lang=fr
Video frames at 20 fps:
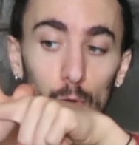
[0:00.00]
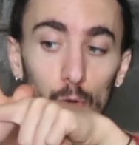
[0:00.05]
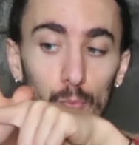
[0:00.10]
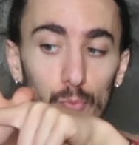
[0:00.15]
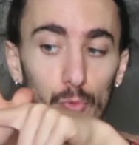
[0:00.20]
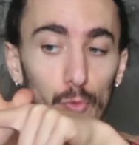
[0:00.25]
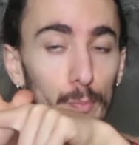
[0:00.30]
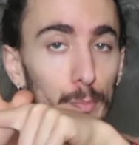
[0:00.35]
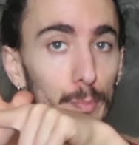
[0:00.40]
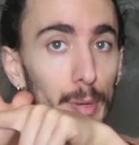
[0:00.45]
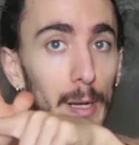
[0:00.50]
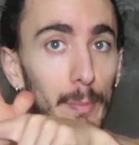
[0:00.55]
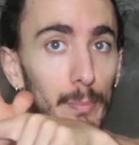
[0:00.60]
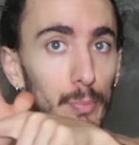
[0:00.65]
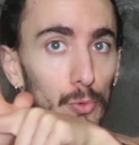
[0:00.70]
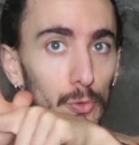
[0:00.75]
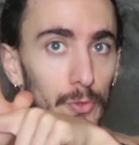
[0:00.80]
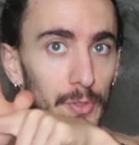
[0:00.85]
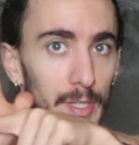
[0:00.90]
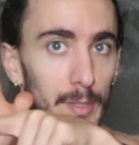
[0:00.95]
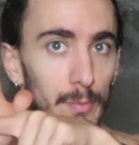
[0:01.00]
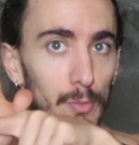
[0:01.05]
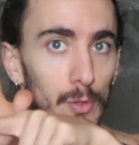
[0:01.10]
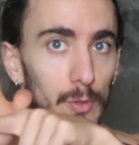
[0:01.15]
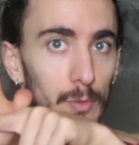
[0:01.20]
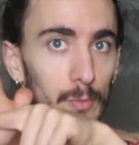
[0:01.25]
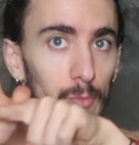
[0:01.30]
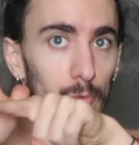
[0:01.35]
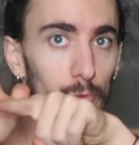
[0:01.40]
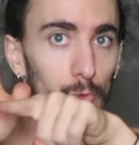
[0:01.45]
le plus bas
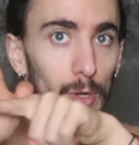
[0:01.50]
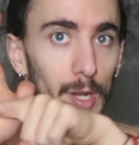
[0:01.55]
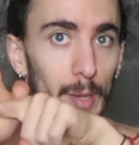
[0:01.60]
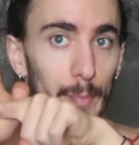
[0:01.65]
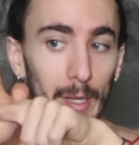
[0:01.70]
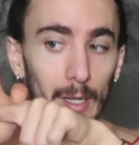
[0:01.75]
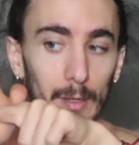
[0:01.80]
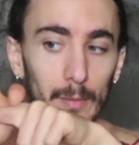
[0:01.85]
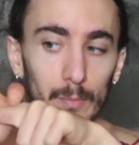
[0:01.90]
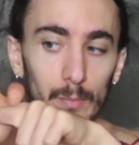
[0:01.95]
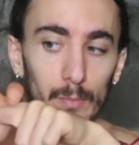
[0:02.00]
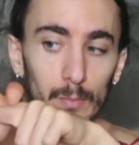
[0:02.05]
possible sur la main.